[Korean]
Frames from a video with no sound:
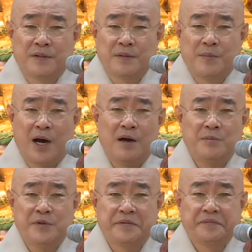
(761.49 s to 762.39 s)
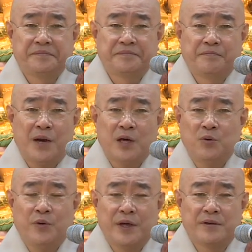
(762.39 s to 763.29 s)
마음은
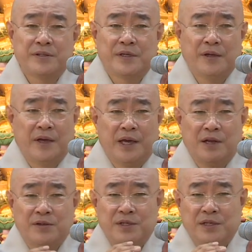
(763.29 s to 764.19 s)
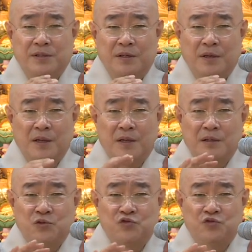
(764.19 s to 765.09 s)
파동 에너지예요. 에너지에서
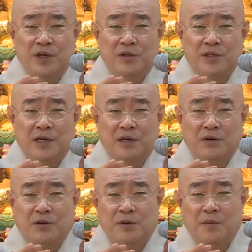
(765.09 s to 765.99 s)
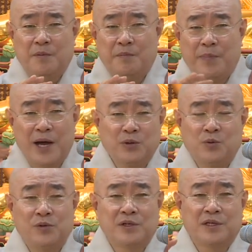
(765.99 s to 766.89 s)
순수 에너지가
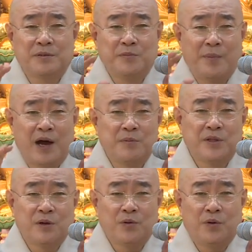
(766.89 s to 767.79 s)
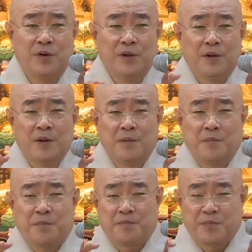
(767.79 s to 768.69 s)
파동을 일으키면 마음이 되고
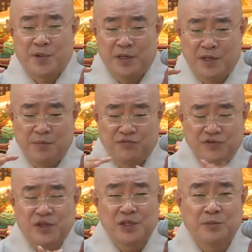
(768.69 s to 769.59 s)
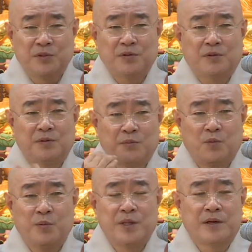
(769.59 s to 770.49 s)
그게 뭉쳐지면
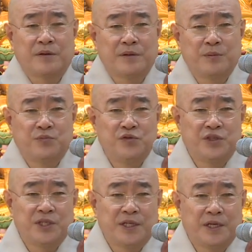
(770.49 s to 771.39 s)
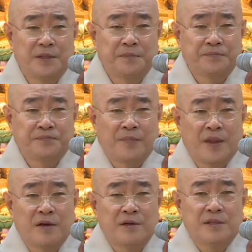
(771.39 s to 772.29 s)
몸이 되는 거예요. 물질이.
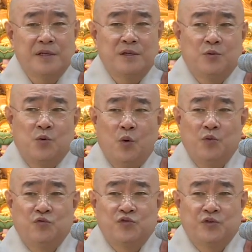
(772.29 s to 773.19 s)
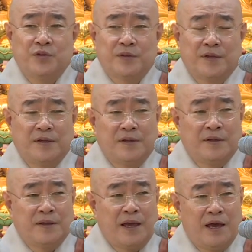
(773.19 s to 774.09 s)
그래서 이 온 우주는
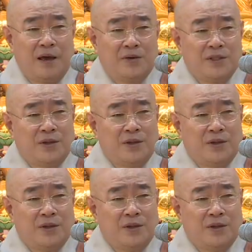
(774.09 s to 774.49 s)
에너지